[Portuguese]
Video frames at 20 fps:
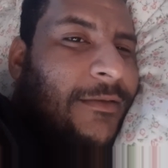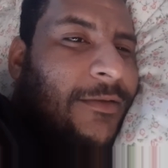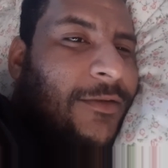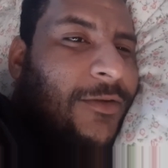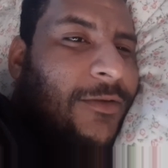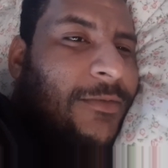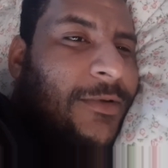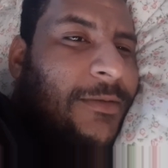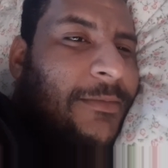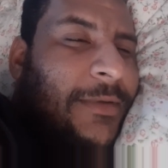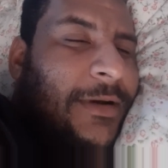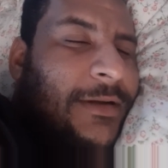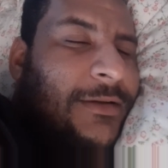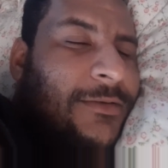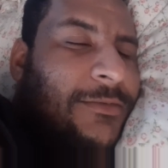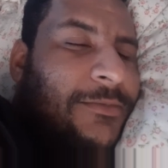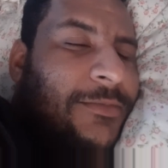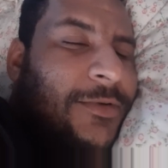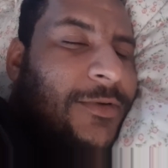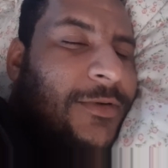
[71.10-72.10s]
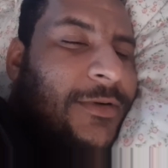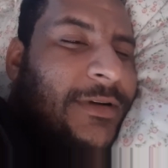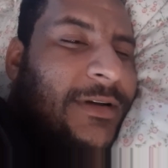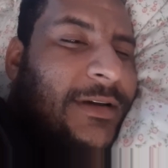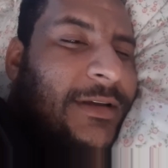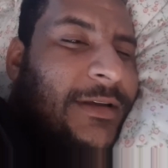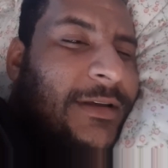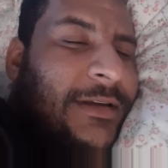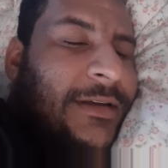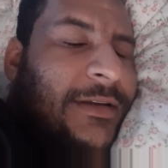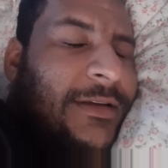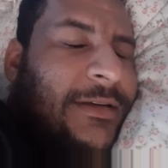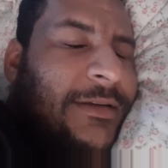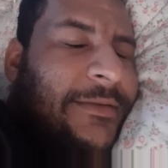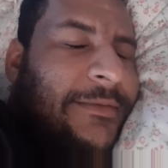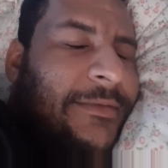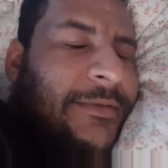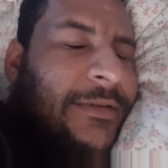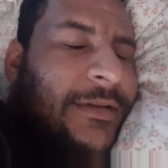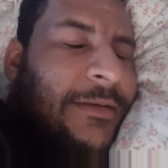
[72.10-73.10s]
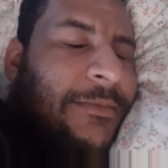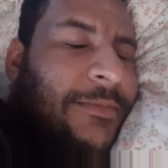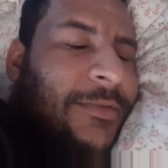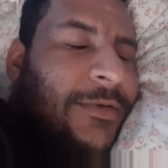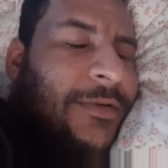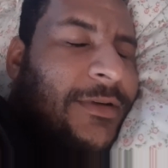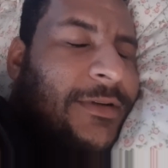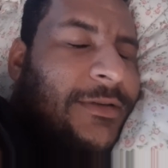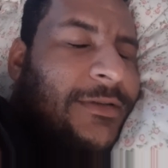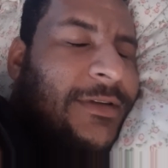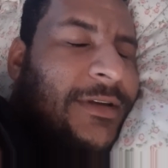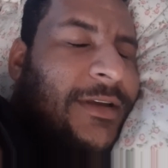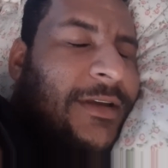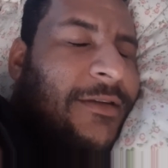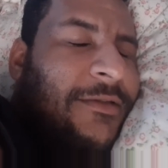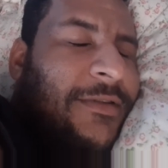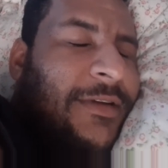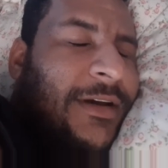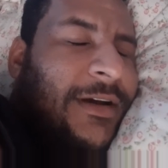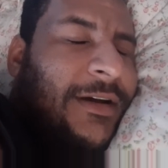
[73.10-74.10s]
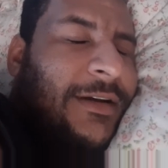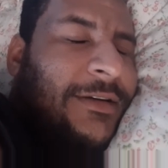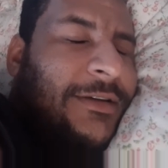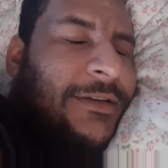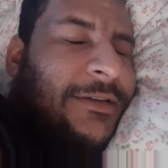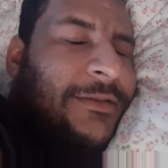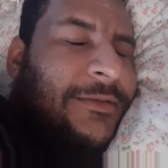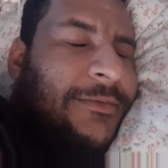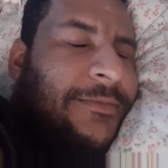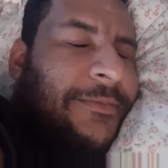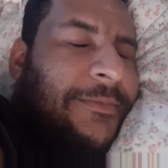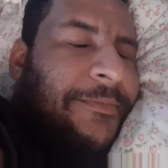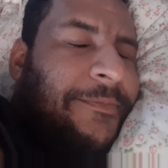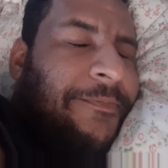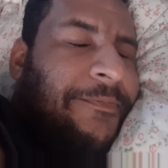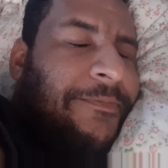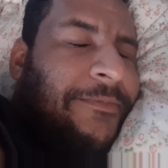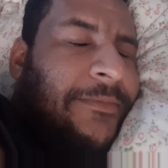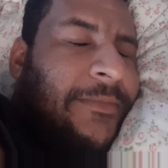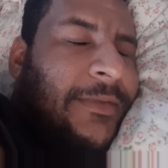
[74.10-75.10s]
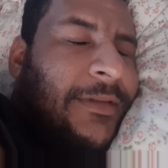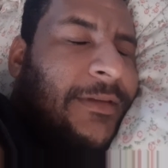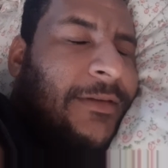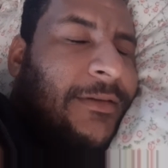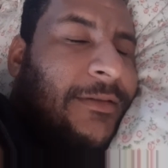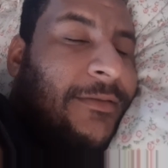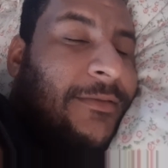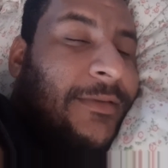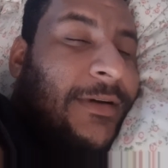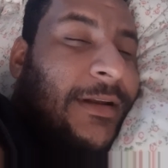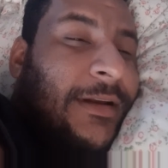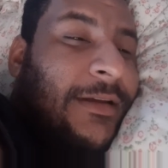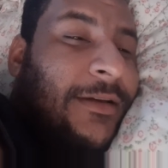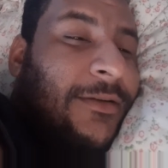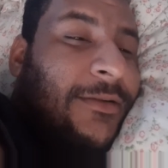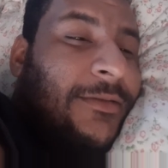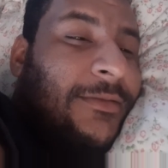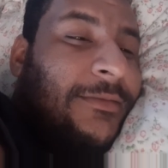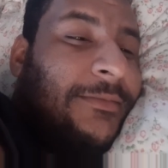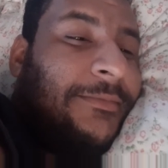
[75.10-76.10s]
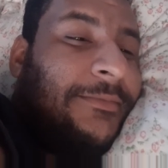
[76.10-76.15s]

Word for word: Dormir mais um pouco aqui e depois seguir viagem. Valeu.